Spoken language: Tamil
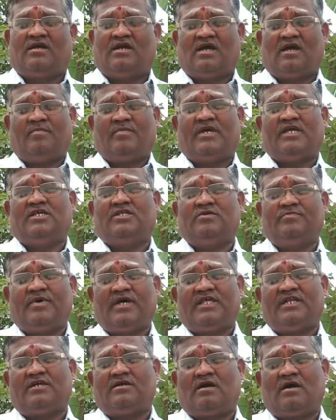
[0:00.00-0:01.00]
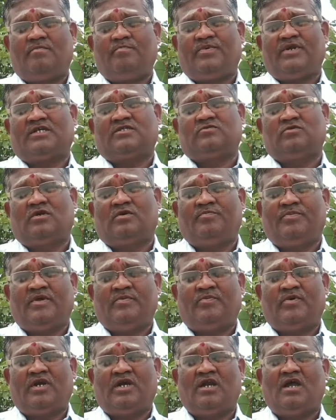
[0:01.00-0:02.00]
நாம் இது மாதிரி காம்ப்ளெக்ஸ் உள்ள
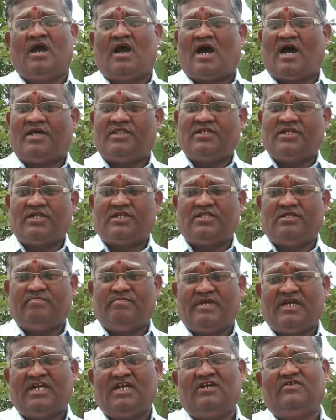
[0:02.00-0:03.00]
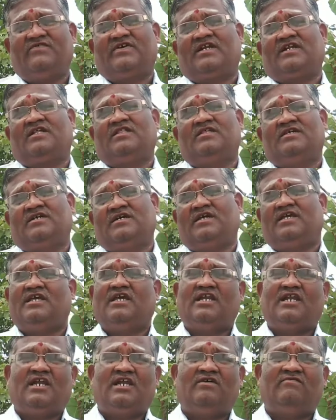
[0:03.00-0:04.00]
பீப்புள் அதிலிருந்து மீண்டு வர்றதுக்கு
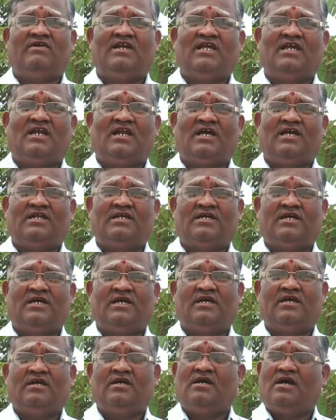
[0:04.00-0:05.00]
என்னென்ன வழியெல்லாம் இருக்குது